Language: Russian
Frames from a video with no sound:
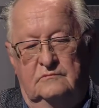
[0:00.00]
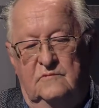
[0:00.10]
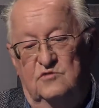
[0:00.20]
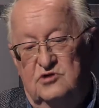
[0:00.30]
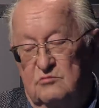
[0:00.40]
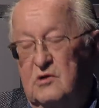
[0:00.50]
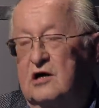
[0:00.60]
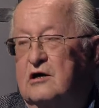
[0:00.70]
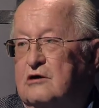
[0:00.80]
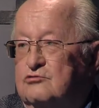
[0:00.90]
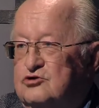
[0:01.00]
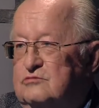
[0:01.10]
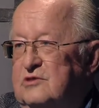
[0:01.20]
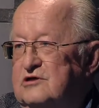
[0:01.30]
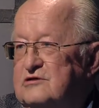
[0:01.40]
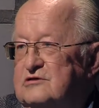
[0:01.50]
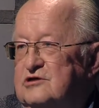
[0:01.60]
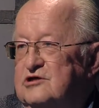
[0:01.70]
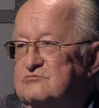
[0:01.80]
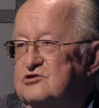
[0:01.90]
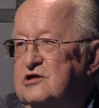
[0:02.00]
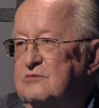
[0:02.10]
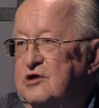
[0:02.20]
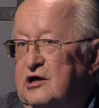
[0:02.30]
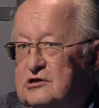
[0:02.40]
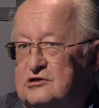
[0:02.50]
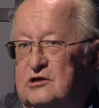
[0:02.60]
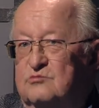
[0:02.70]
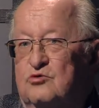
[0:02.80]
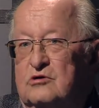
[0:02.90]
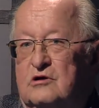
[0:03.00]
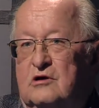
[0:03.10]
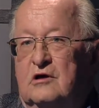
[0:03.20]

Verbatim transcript: Вообще май хороший месяц. Зачем же нам кризис, тем более...